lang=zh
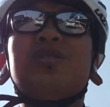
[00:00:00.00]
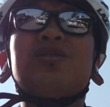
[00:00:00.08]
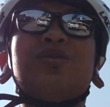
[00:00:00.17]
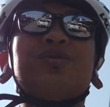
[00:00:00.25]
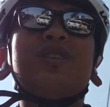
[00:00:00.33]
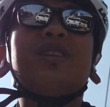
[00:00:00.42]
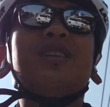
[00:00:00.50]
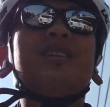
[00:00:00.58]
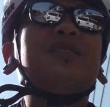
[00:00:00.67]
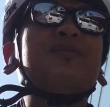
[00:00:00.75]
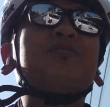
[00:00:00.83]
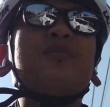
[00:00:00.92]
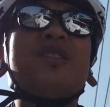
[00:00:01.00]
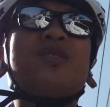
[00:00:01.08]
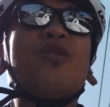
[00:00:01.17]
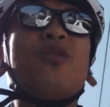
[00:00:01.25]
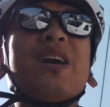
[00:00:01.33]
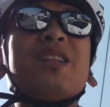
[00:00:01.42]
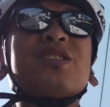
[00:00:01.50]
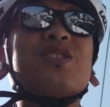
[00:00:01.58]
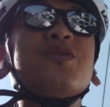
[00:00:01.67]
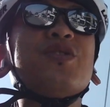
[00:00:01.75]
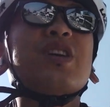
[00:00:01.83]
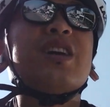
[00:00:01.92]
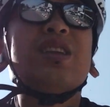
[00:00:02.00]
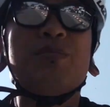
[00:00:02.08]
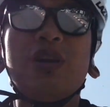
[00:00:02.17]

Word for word: 总觉得。国外的支付肯定